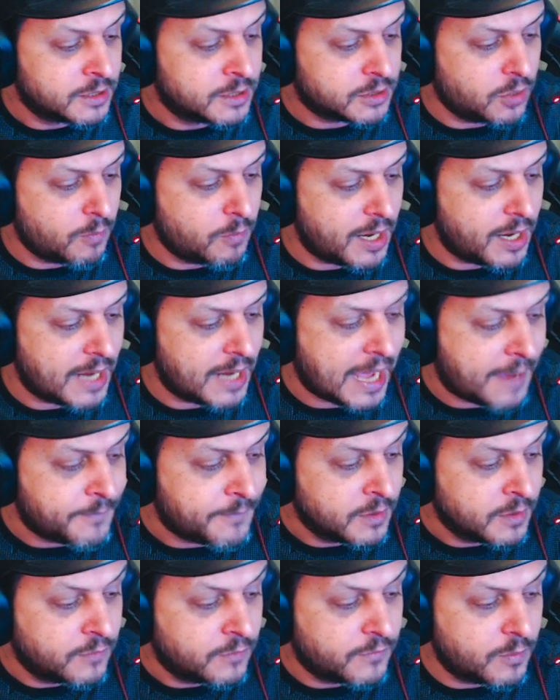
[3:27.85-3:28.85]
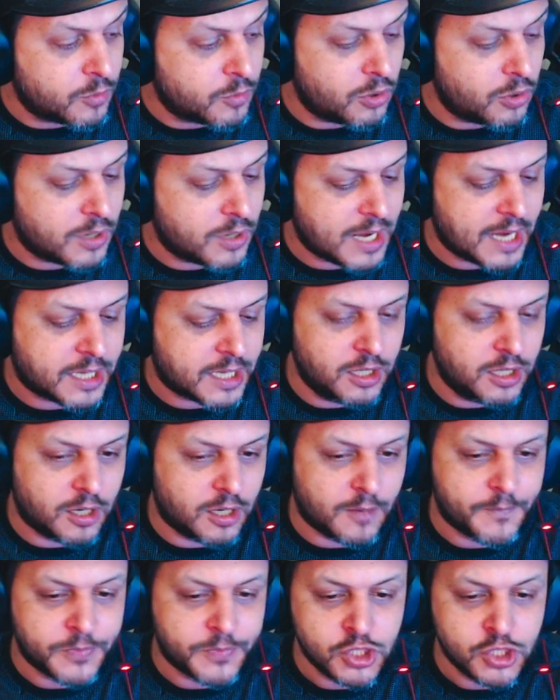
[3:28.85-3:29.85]
Então bora lá. Vamos colocar aqui,
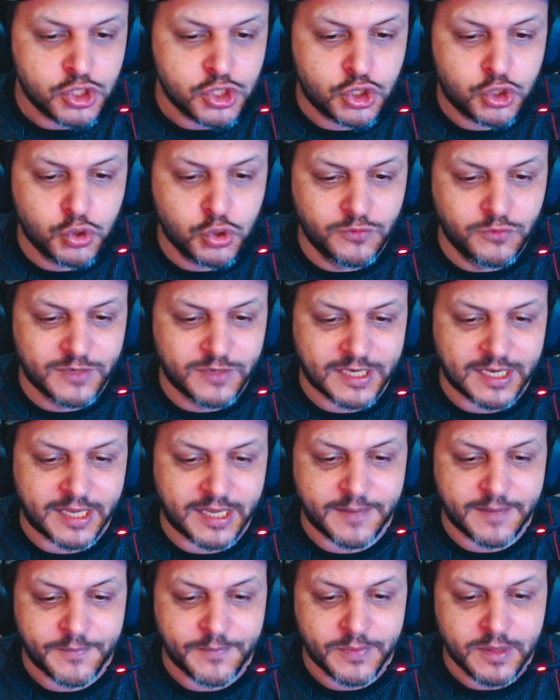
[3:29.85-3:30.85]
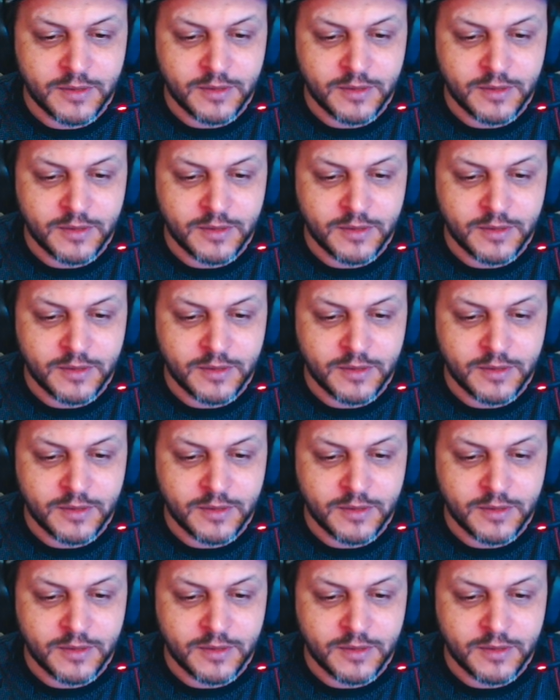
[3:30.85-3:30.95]
ó, chuva, galera.